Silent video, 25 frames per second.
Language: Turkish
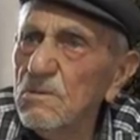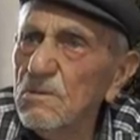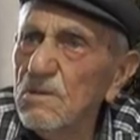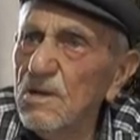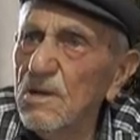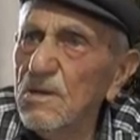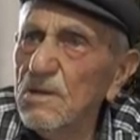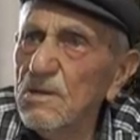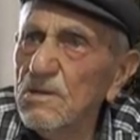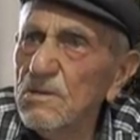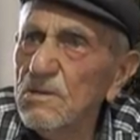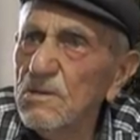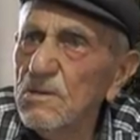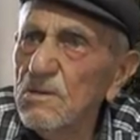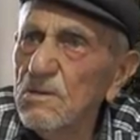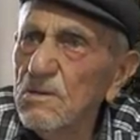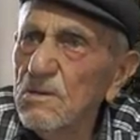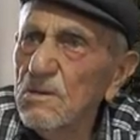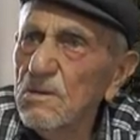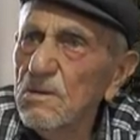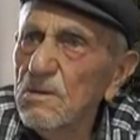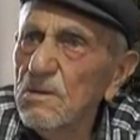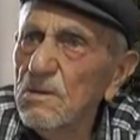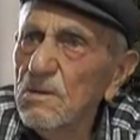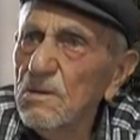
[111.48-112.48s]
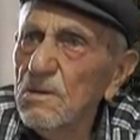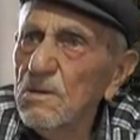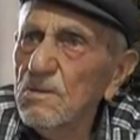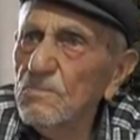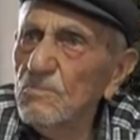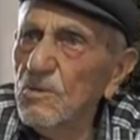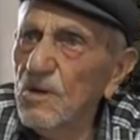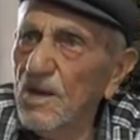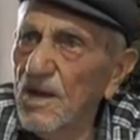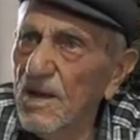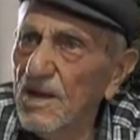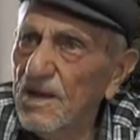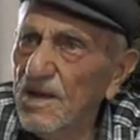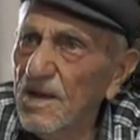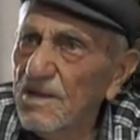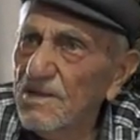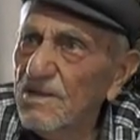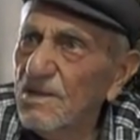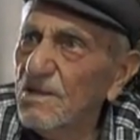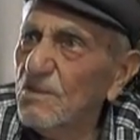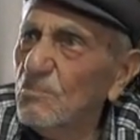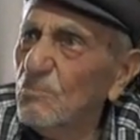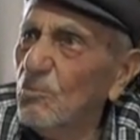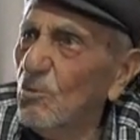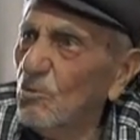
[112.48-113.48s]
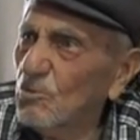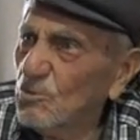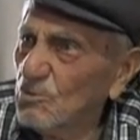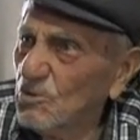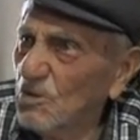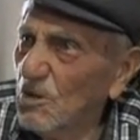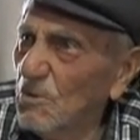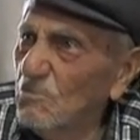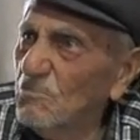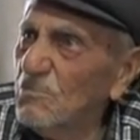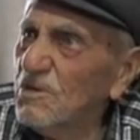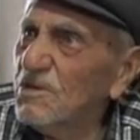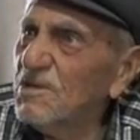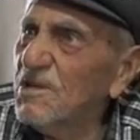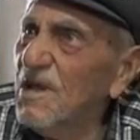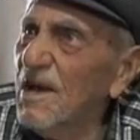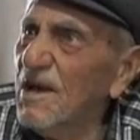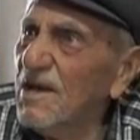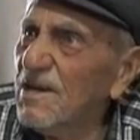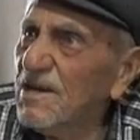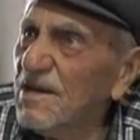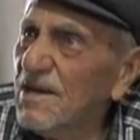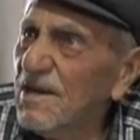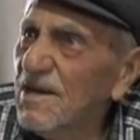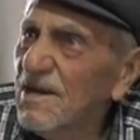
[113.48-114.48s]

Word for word: Ya. Buraya geleli boşuna mı gider?